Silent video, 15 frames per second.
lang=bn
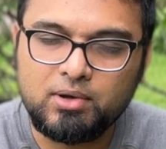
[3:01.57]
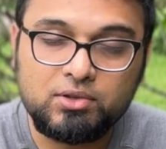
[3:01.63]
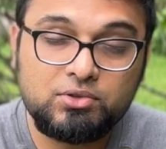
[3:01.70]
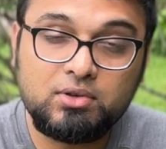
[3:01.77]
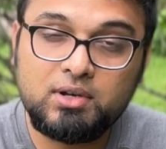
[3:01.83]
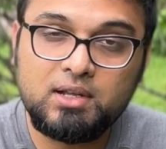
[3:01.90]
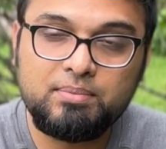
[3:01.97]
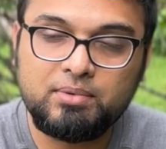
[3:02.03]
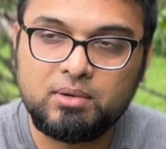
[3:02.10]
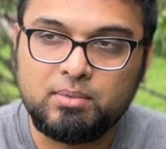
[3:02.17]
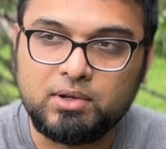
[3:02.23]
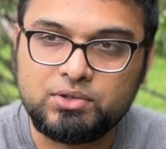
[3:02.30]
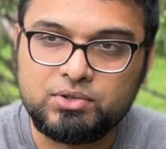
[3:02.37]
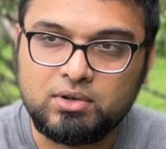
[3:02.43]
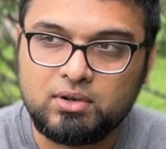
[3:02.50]
বছরের পর
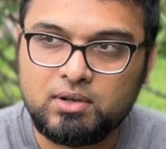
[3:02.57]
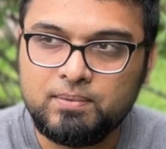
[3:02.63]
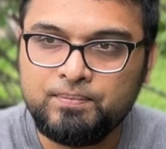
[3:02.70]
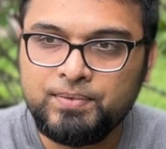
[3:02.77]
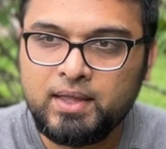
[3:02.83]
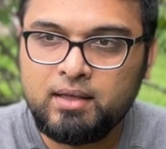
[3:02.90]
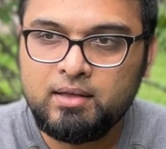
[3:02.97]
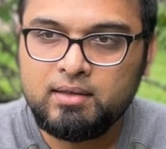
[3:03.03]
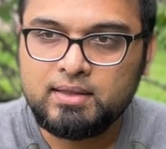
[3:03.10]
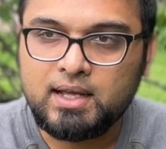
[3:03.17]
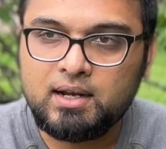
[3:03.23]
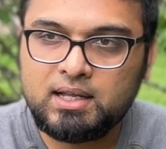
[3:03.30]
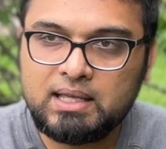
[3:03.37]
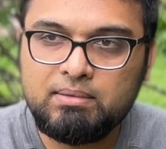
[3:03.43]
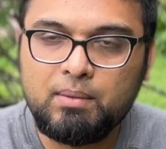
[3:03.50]
বছর
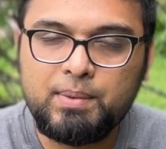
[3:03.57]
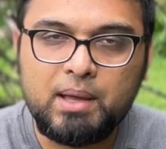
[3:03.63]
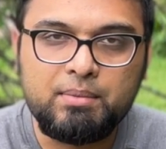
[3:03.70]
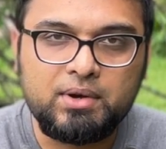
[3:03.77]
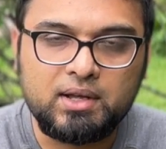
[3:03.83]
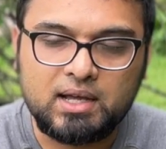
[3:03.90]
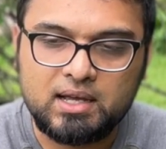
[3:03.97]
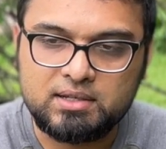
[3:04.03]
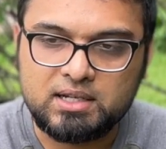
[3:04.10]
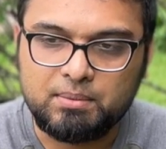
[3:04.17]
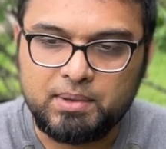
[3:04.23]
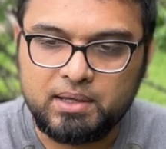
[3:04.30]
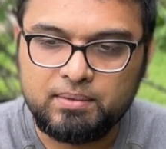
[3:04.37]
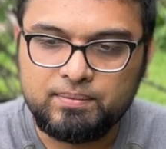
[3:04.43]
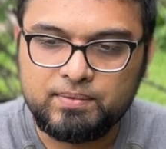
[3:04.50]
তারা কিভাবে আমেরিকায়
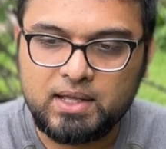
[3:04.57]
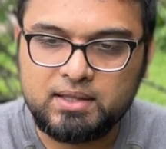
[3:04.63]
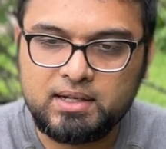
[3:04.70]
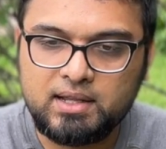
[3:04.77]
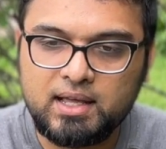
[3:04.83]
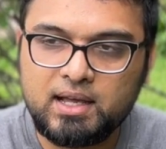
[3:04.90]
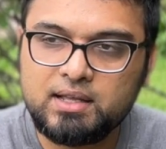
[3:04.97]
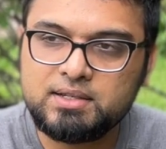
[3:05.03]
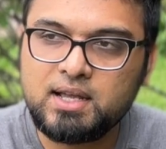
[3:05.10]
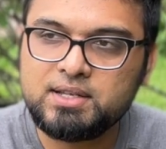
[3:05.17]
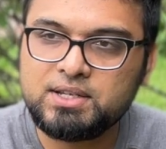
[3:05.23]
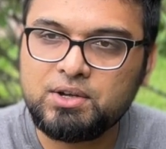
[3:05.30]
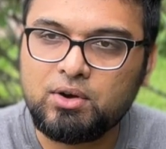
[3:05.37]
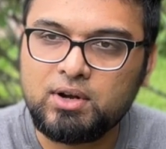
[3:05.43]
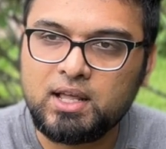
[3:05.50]
যাবে তাদের দেখা যায়
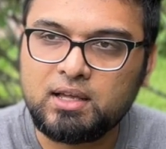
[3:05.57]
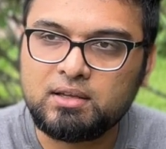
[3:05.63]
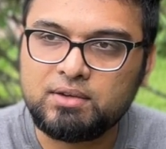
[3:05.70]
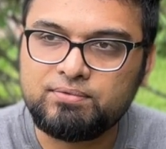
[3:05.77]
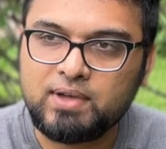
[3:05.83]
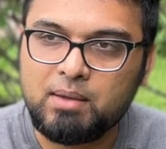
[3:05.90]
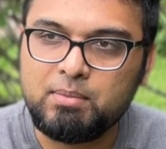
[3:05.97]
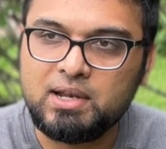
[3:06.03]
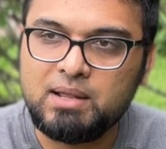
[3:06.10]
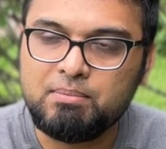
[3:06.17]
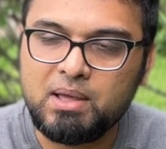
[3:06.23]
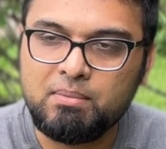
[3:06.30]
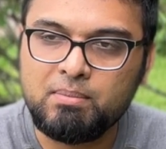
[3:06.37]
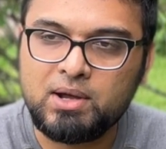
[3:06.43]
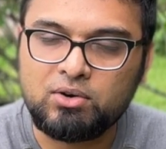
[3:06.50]
যে অনেক ফ্যামিলি
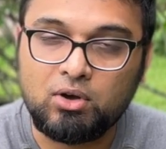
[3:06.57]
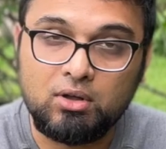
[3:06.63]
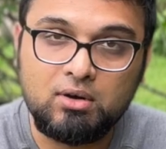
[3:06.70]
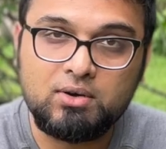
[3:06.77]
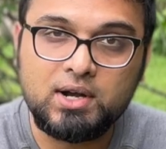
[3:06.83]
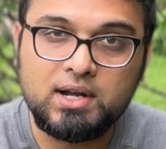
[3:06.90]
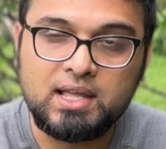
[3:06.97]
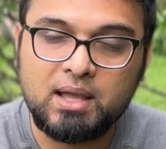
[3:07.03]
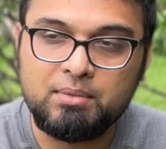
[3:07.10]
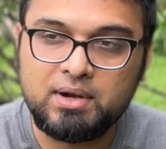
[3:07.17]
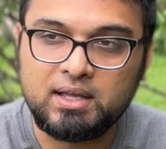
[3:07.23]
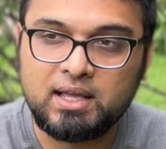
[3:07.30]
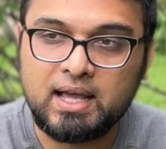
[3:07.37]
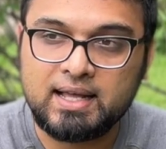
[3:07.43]
মেম্বার অলরেডি আমেরিকায়